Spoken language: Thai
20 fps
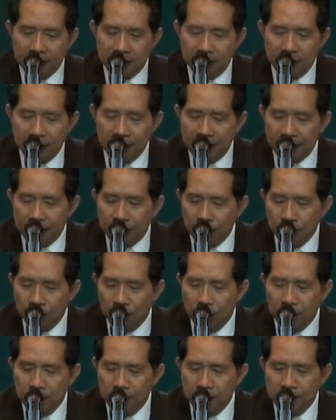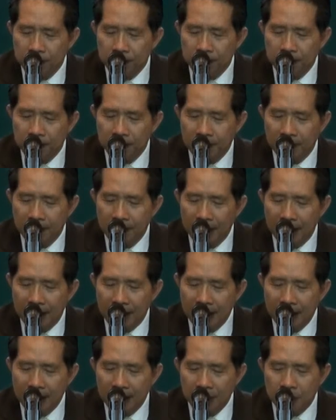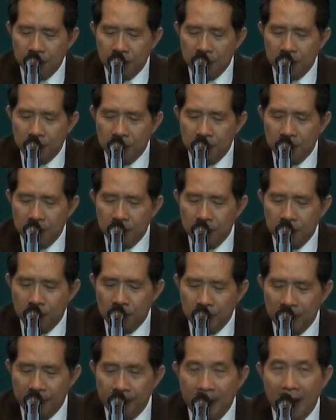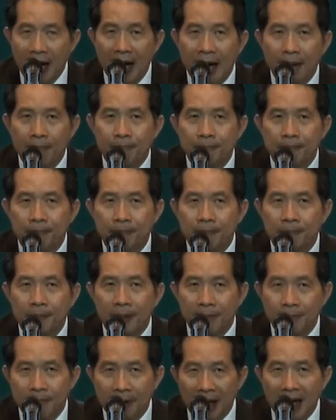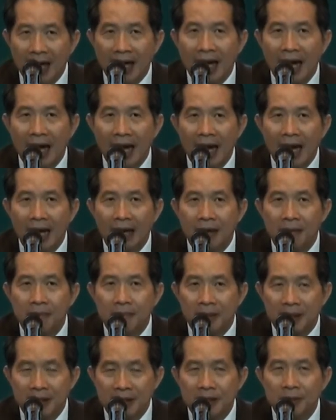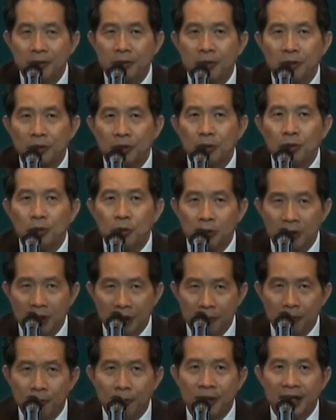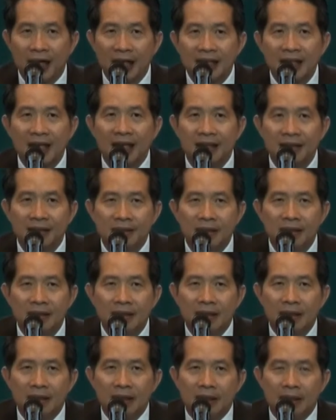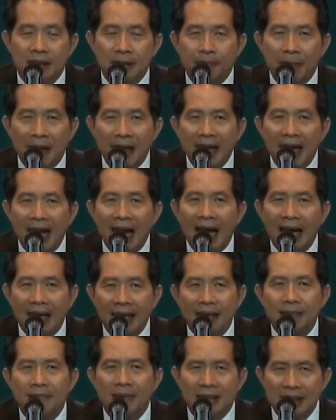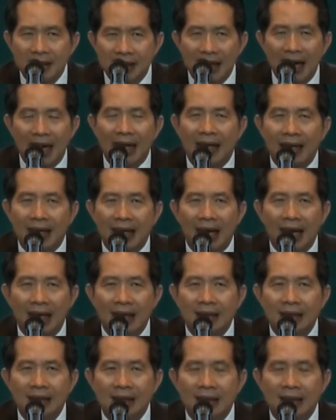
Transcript: ต้องเรียนตรง ๆ ไอ้เรื่องคุณภาพกับราคามันขึ้นอยู่ต้นทุนของโปรดักชันคือปัญหาเนี่ยมันคือไก่ไข่